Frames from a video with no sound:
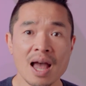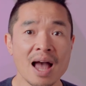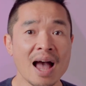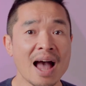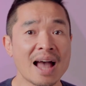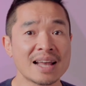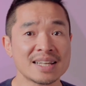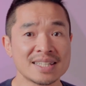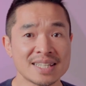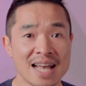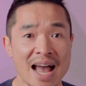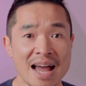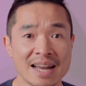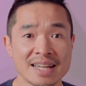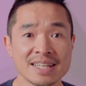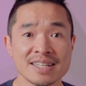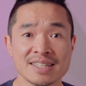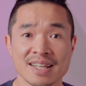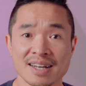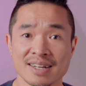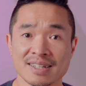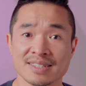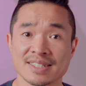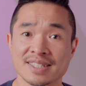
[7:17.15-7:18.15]
和压
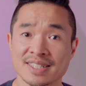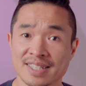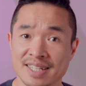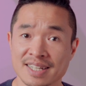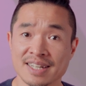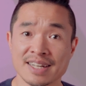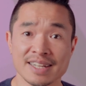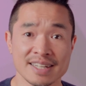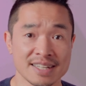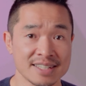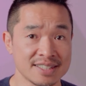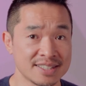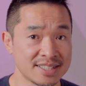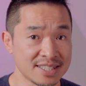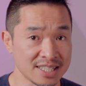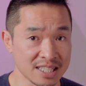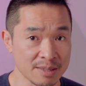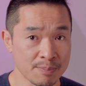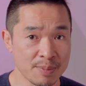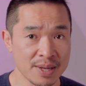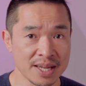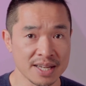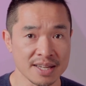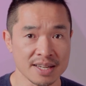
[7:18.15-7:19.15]
力等心理
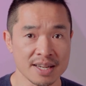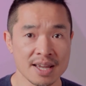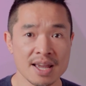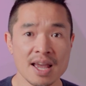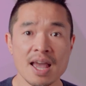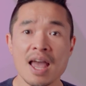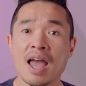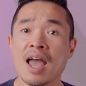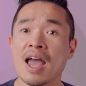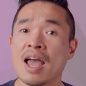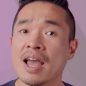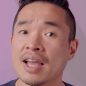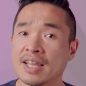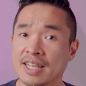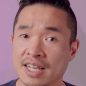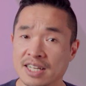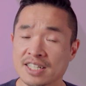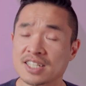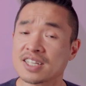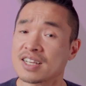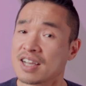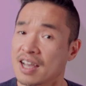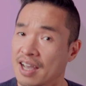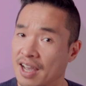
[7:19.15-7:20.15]
疾病，
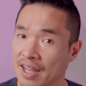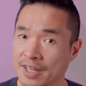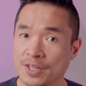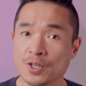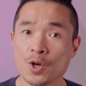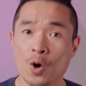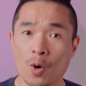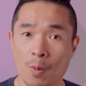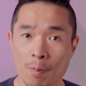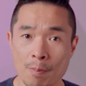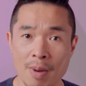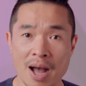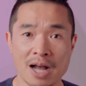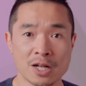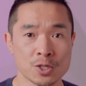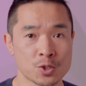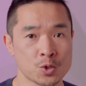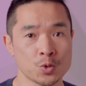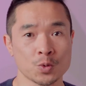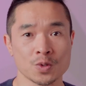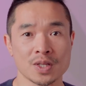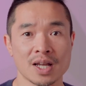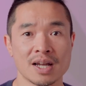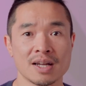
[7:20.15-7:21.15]
也是很有帮
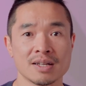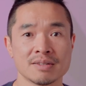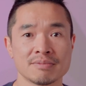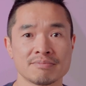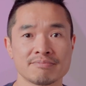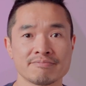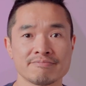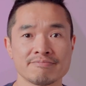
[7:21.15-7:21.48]
助的。